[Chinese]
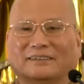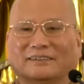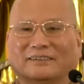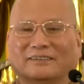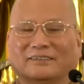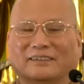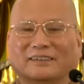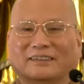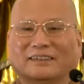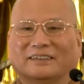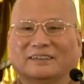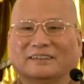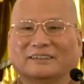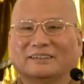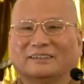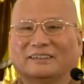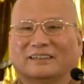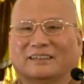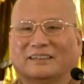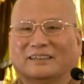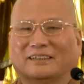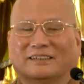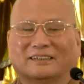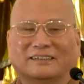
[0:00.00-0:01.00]
会给人
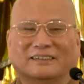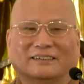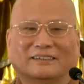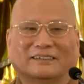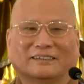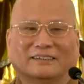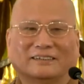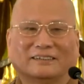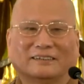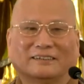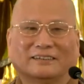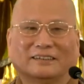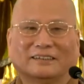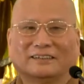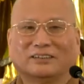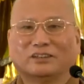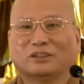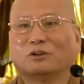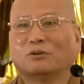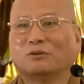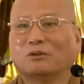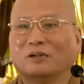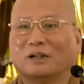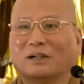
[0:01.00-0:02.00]
家啊看
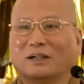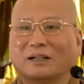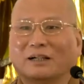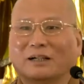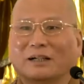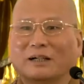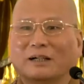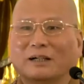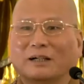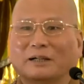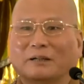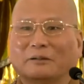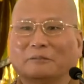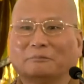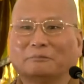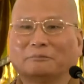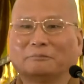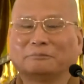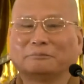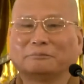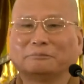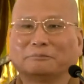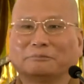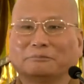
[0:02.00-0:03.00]
笑话了啊，
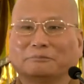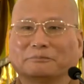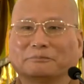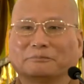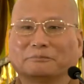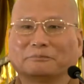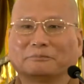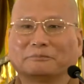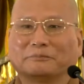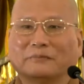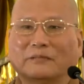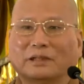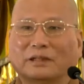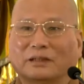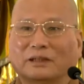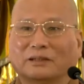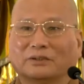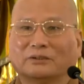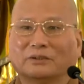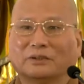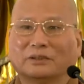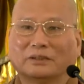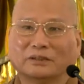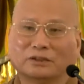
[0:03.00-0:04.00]
啊，那
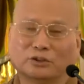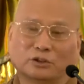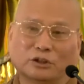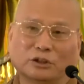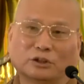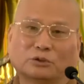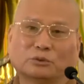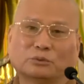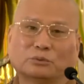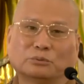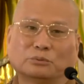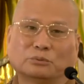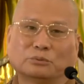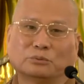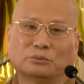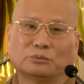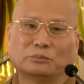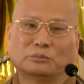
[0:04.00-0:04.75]
就很专注。